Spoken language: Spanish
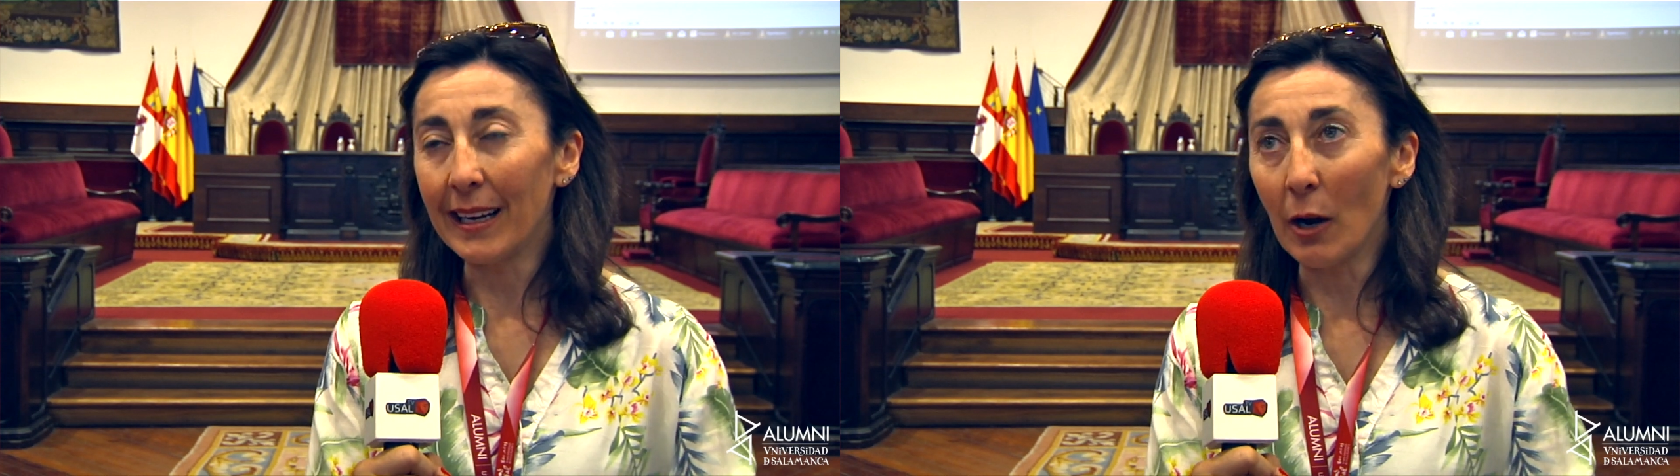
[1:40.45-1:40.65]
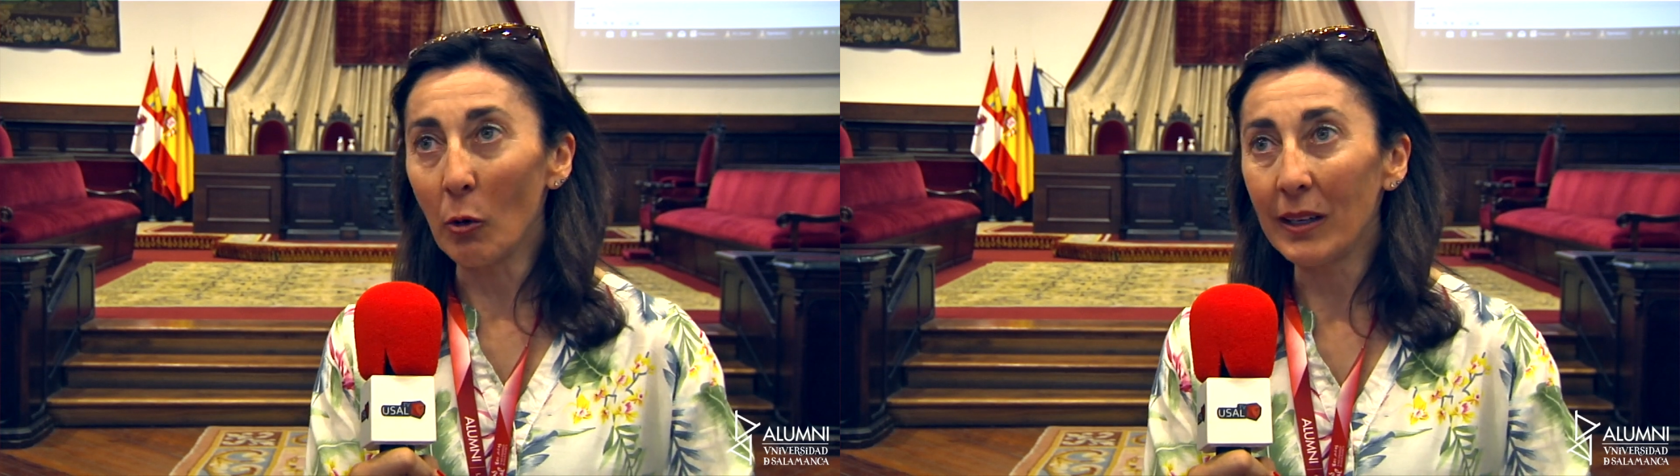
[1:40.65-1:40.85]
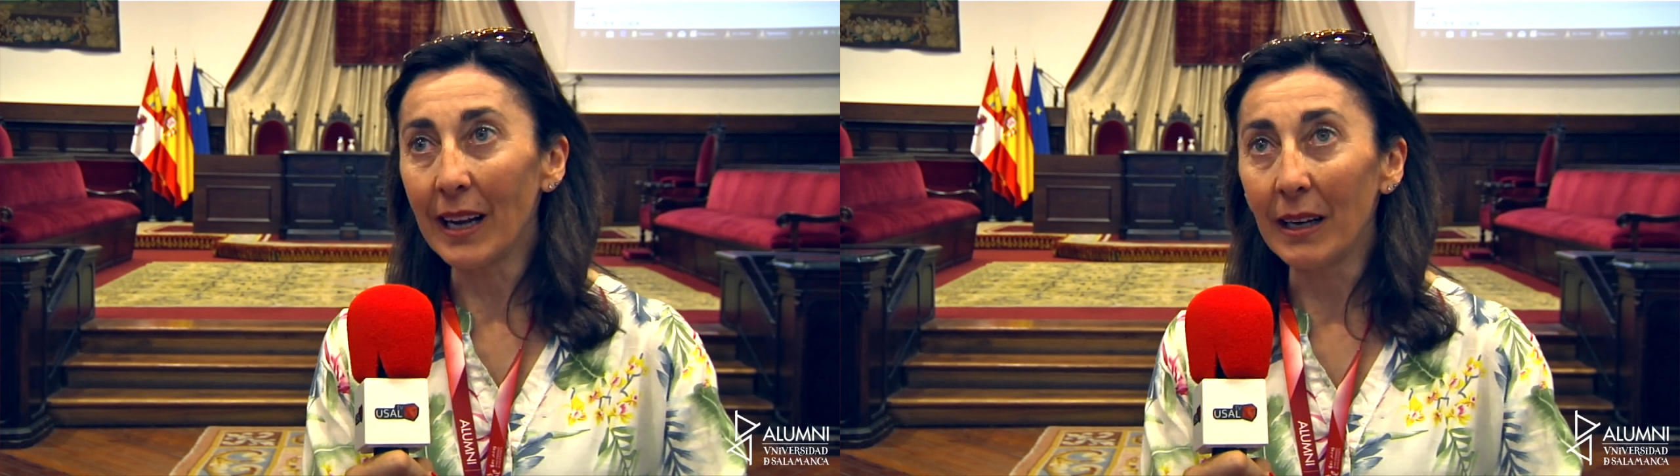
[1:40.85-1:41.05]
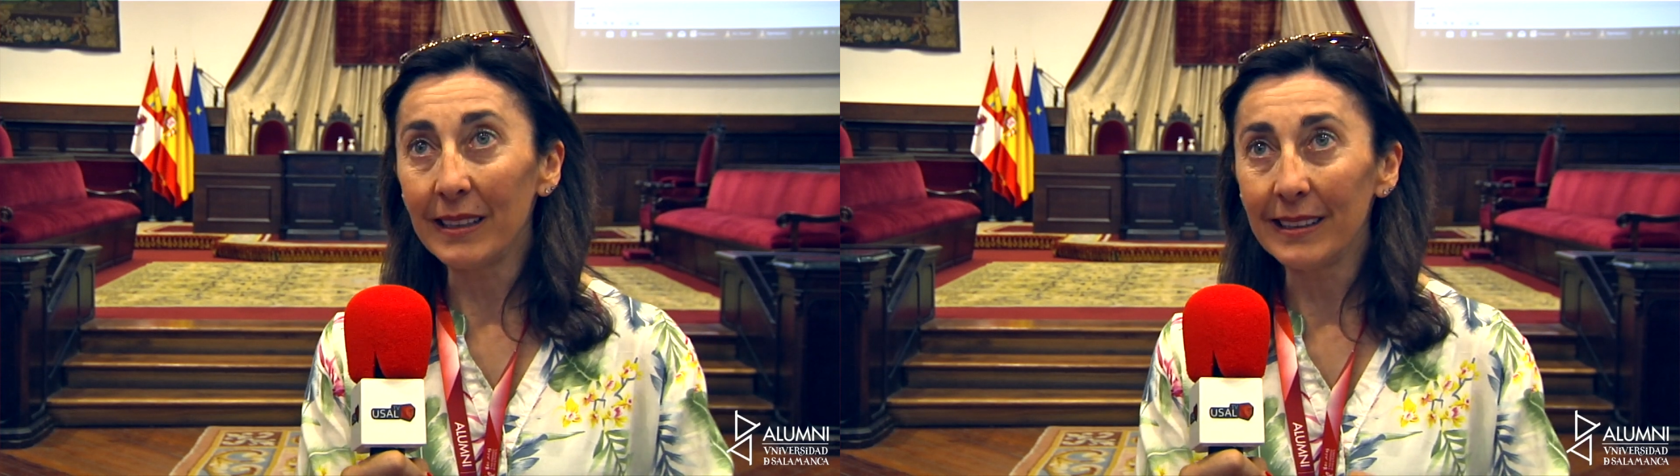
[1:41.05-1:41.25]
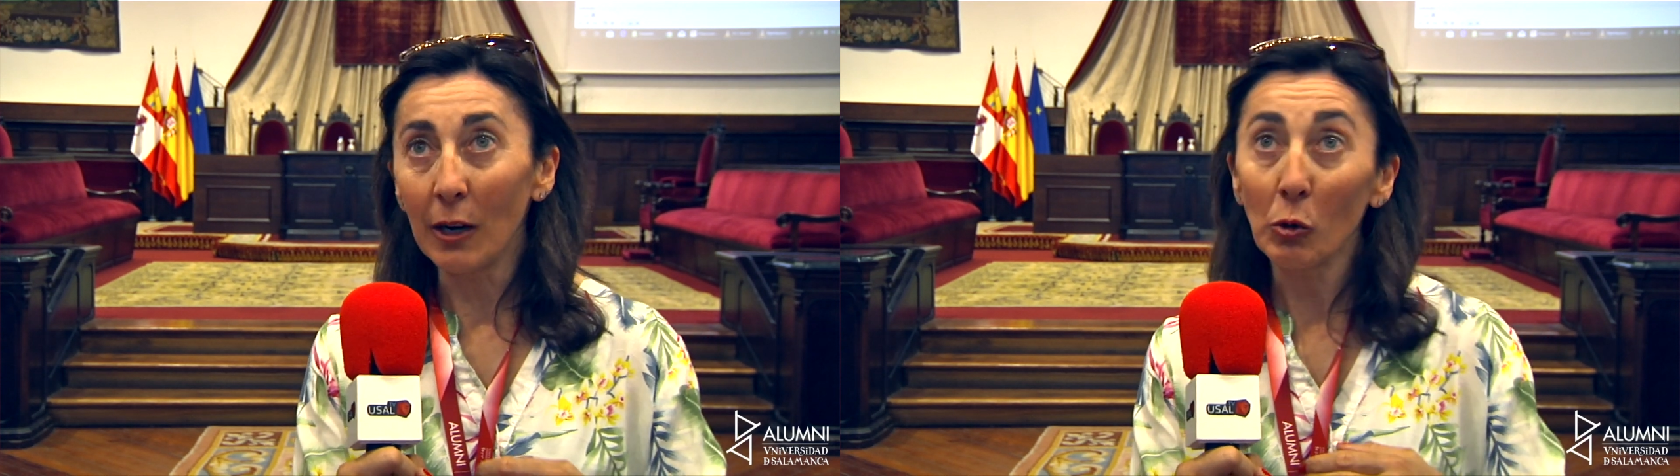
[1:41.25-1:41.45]
Ya no estás
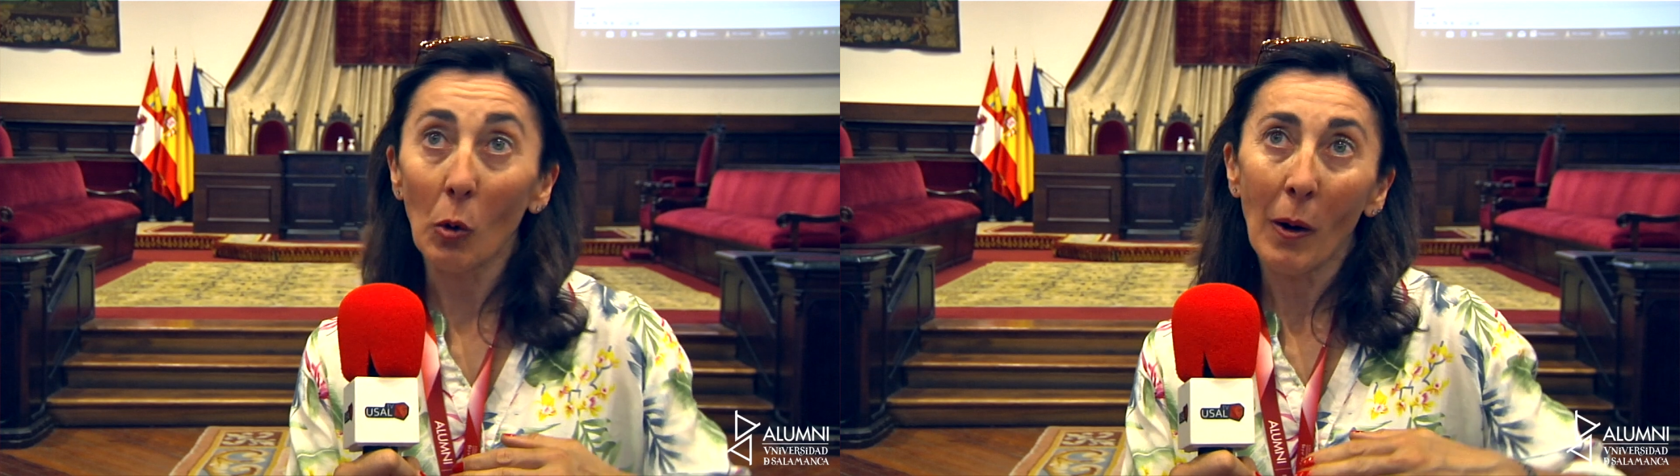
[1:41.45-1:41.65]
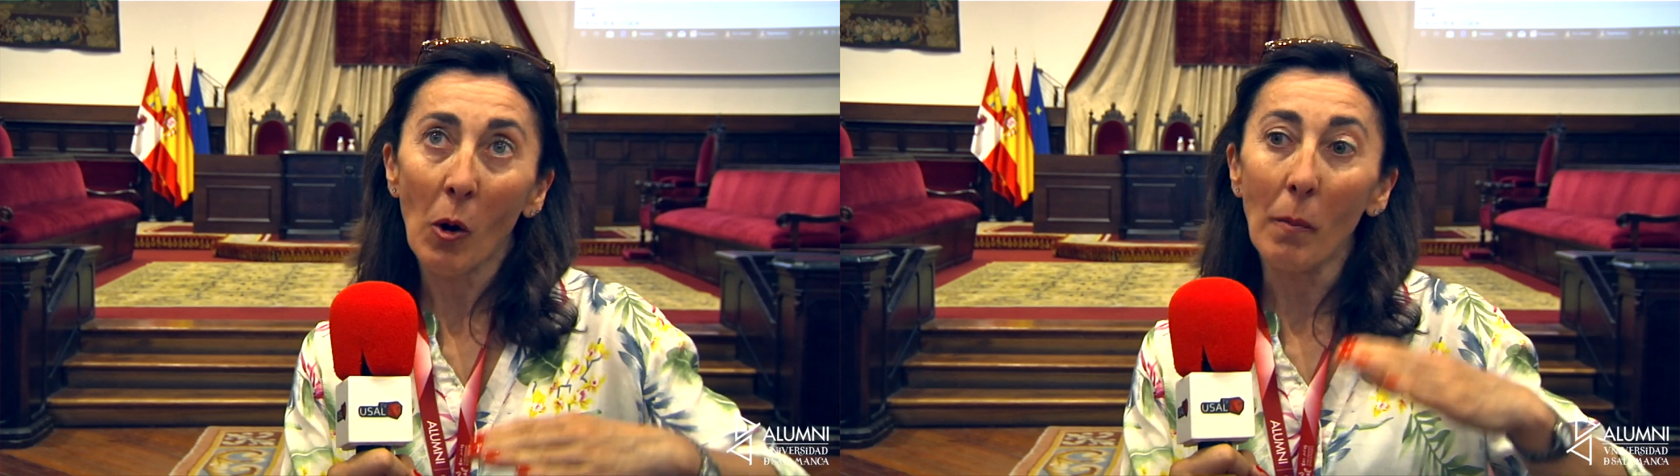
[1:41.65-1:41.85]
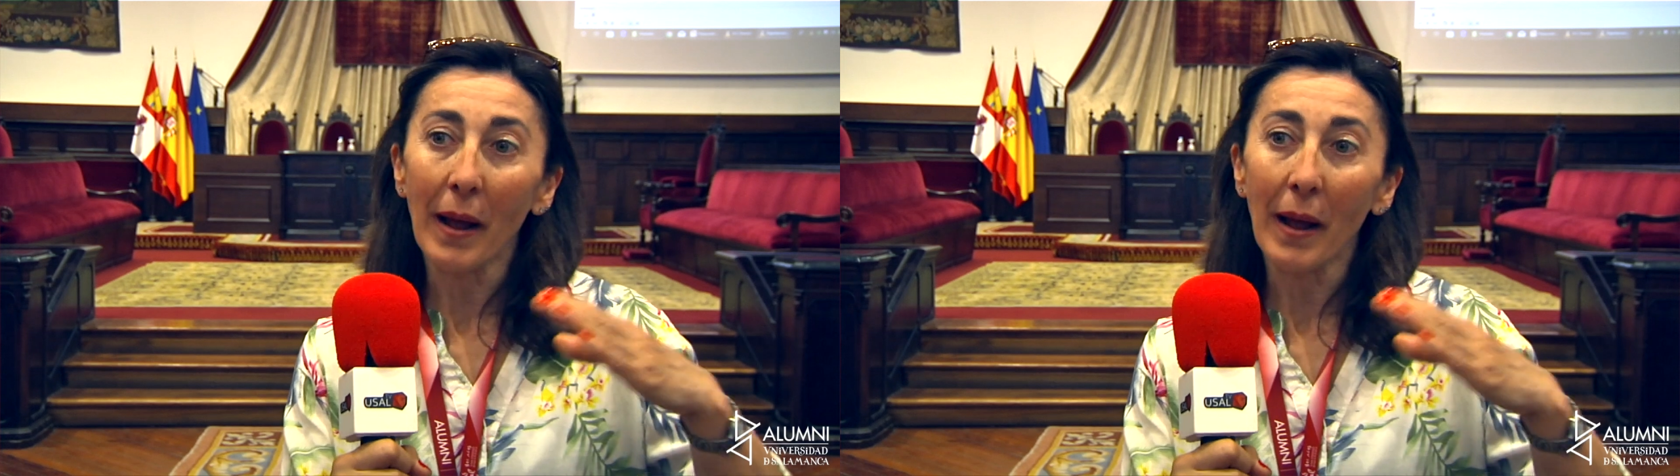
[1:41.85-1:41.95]
tanto bajo el